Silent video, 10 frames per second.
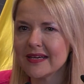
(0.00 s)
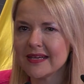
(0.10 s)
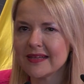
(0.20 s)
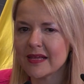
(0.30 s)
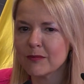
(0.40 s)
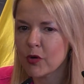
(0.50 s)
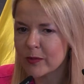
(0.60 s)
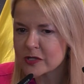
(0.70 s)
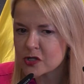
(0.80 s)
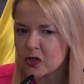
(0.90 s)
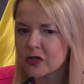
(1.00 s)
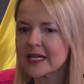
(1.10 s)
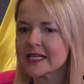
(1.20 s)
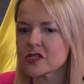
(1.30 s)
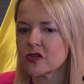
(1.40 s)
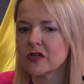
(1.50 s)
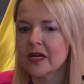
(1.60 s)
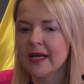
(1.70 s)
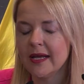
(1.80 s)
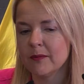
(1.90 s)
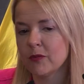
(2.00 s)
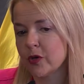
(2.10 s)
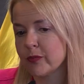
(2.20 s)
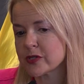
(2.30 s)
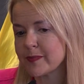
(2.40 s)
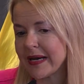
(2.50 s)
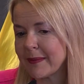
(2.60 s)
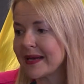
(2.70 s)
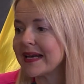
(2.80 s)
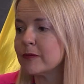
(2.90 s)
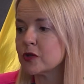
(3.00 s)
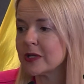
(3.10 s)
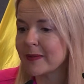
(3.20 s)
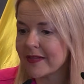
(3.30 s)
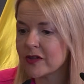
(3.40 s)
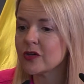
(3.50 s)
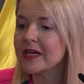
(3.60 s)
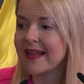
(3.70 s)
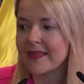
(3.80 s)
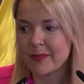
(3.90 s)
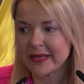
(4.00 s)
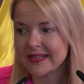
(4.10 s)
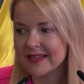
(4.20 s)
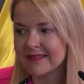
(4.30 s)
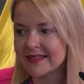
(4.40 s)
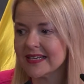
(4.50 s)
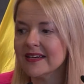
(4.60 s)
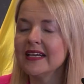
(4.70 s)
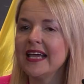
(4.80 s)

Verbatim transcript: y de Movinson, que son bueno, pues para ver la motivación y la dependencia.